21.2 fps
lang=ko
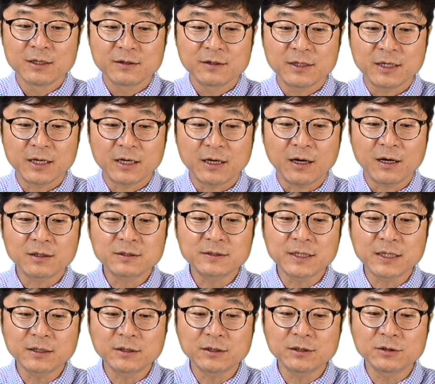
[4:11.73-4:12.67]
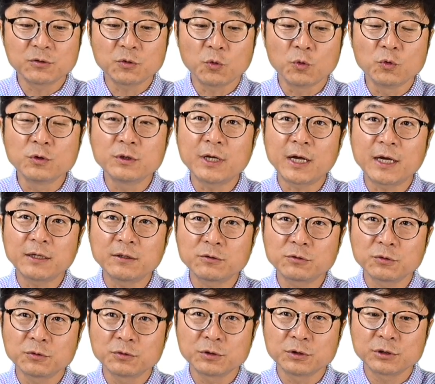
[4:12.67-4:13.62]
네, 학생은
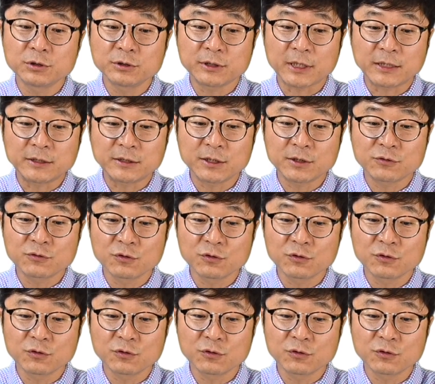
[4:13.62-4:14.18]
온라인 또는 대체